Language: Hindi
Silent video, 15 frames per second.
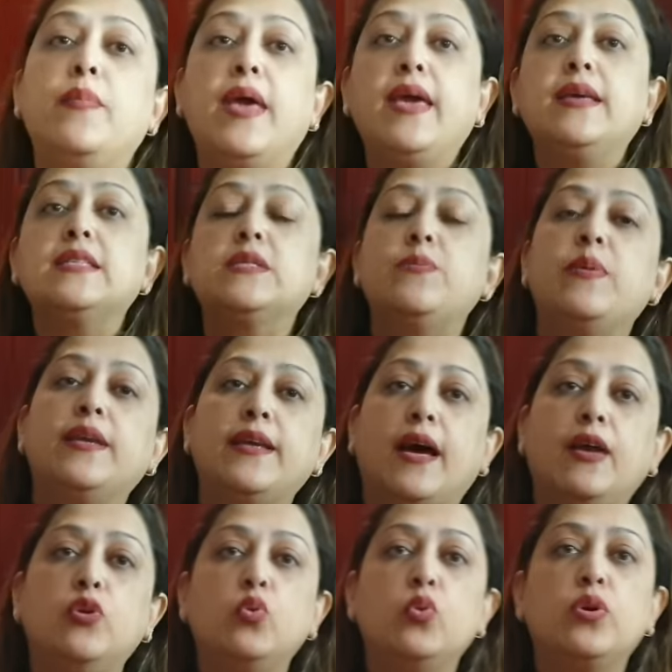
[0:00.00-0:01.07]
मैं इसमें
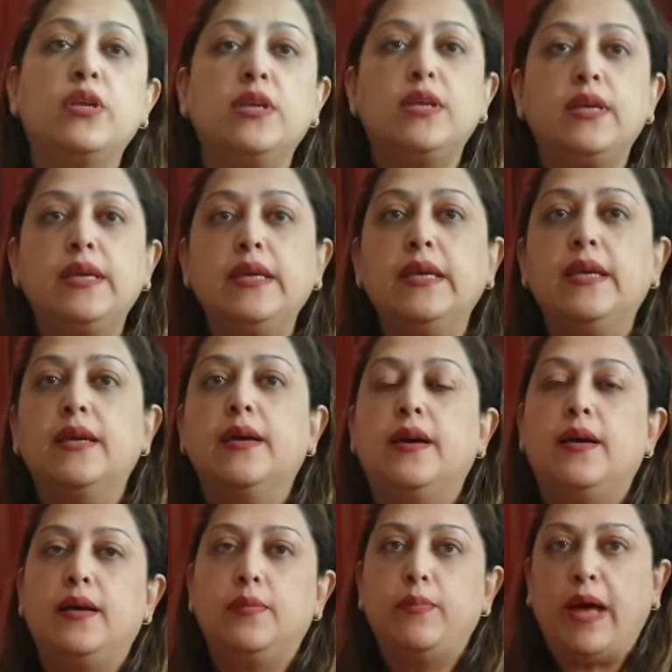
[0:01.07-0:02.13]
डालूँगी
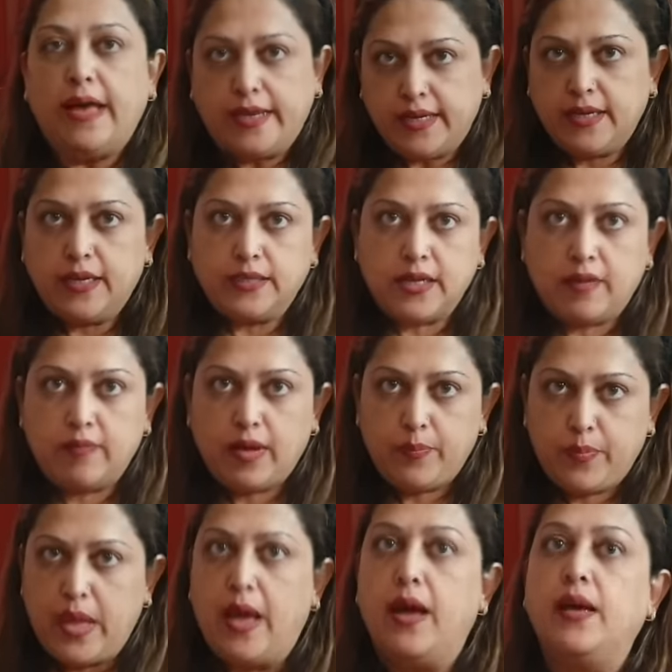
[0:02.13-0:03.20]
बारीक कटा हुआ
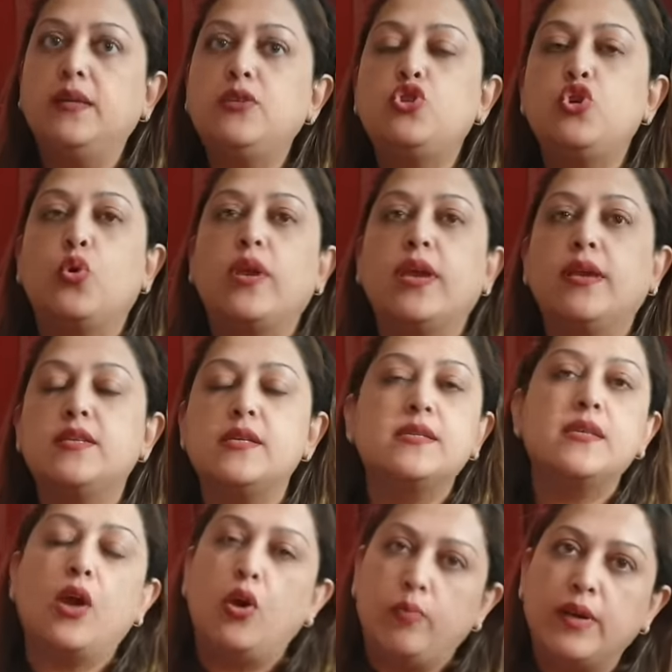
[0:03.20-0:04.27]
प्याज जो कि
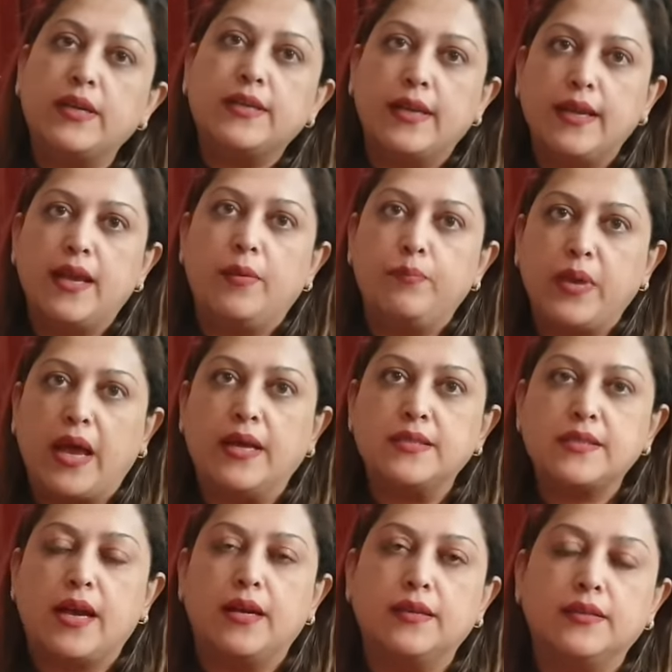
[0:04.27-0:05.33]
जैसे ऑमलेट के लिए हम प्याज
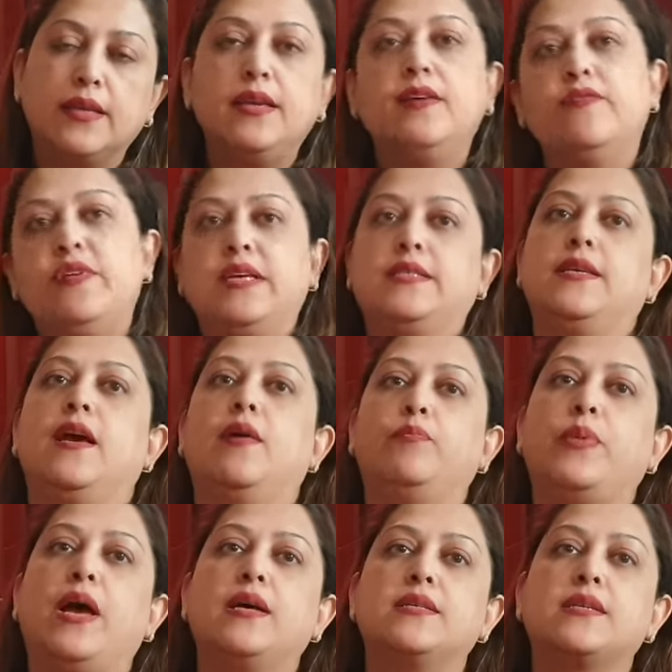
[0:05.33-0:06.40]
काटते हैं ना वैसे हम
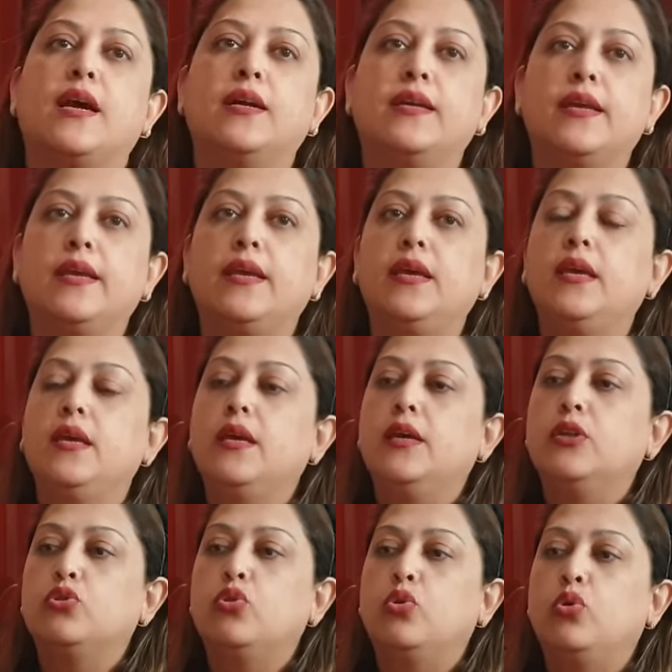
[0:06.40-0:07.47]
प्याज काटेंगे
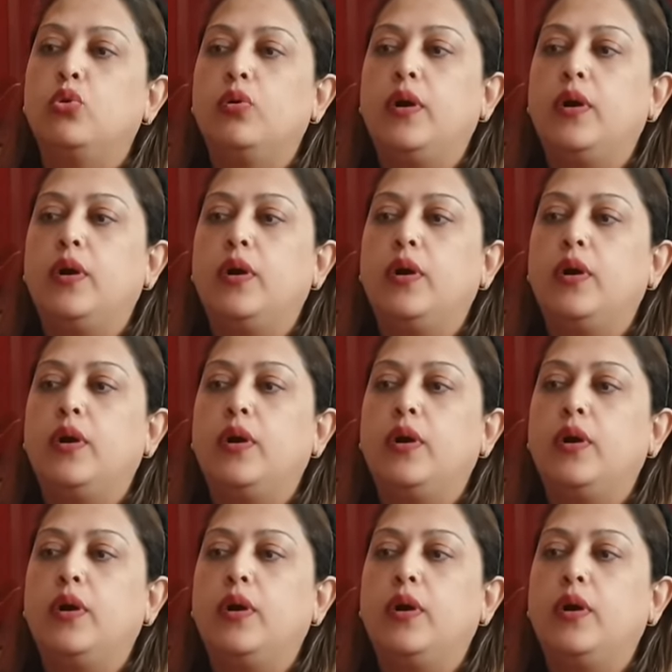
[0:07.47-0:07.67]
तो